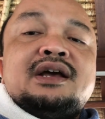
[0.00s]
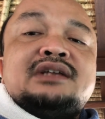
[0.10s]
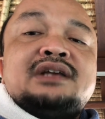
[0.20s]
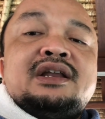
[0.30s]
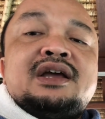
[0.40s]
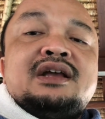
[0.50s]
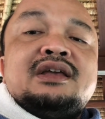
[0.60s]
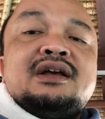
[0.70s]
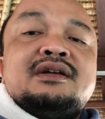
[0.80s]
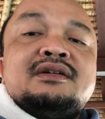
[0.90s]

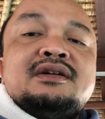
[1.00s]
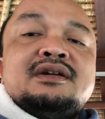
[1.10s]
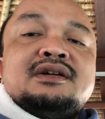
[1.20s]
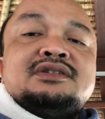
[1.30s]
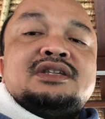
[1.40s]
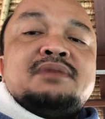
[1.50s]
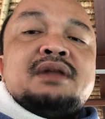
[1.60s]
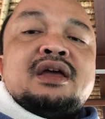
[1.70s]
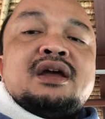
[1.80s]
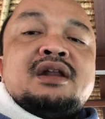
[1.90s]
SLK-nya sistem
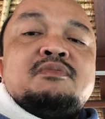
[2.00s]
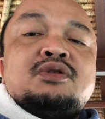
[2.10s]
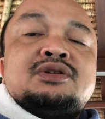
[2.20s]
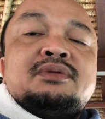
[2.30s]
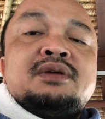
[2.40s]
layanan informasi,